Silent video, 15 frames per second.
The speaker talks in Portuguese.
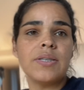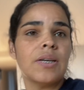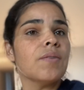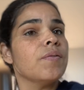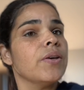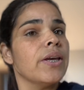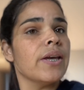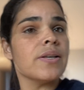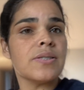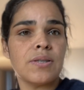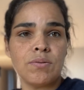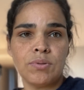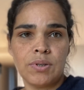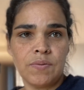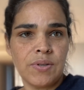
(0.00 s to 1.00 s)
Sei que foi
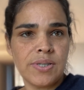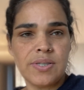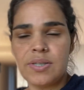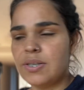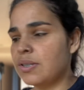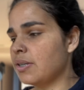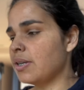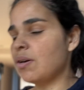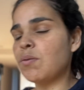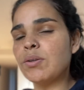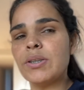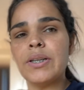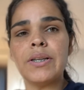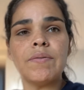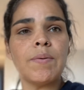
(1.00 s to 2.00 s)
reação da vacina e
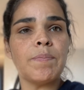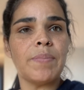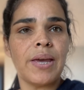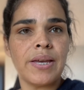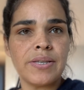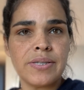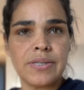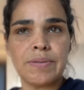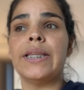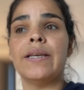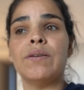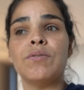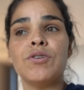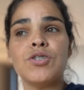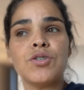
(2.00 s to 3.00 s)
ontem ele tava péssimo.
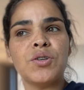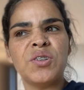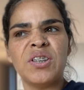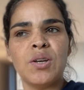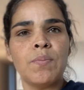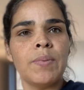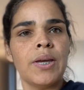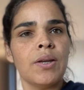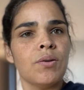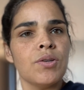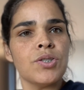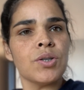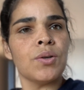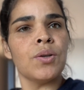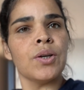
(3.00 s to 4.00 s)
De noite, quando deu meia
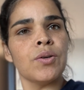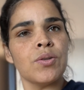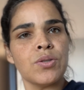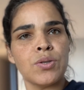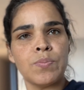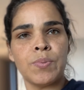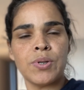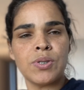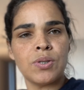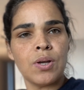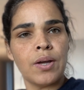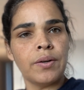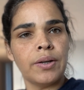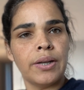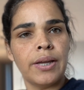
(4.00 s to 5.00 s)
meia-noite eu coloquei outro
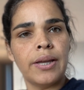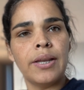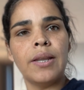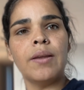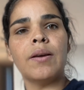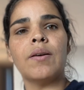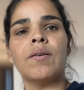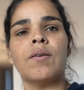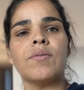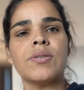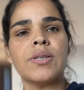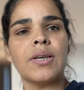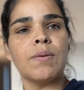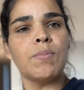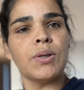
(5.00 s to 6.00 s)
supositório nele,
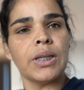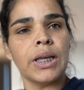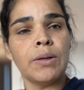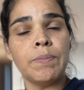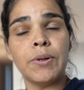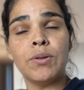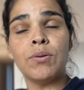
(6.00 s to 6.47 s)
consegui botar ele para